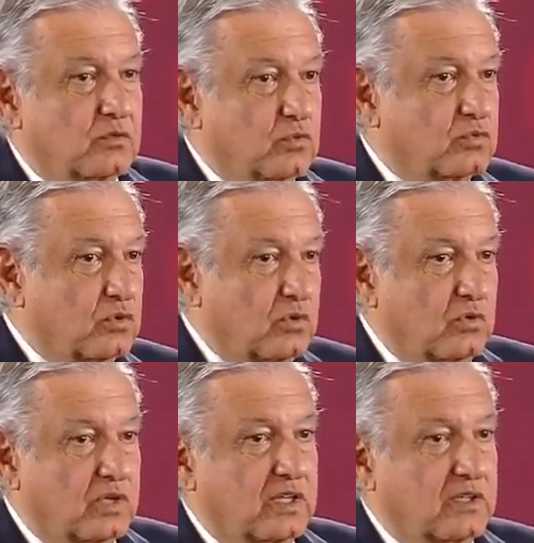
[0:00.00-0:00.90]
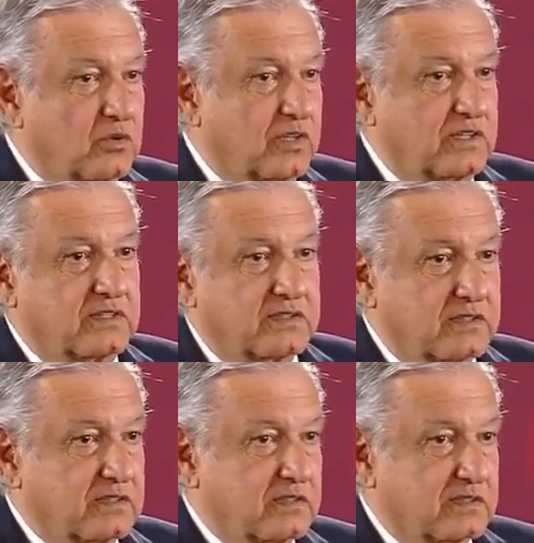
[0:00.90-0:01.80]
gustó lo que dijo ayer
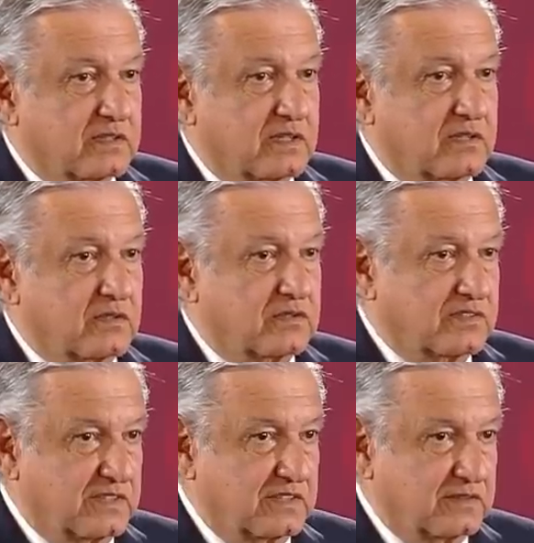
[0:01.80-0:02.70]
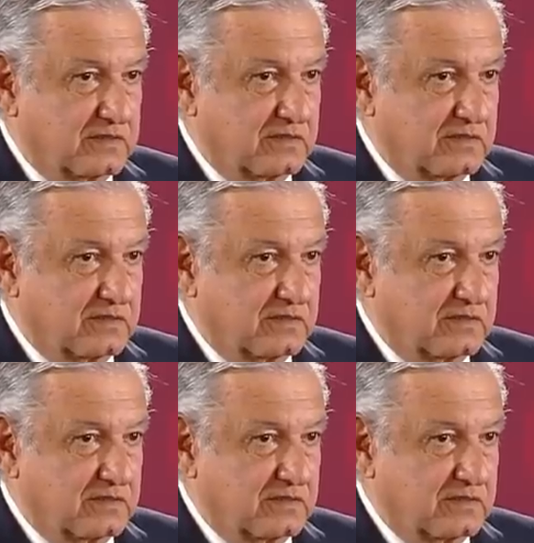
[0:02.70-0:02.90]
Carlos Slim,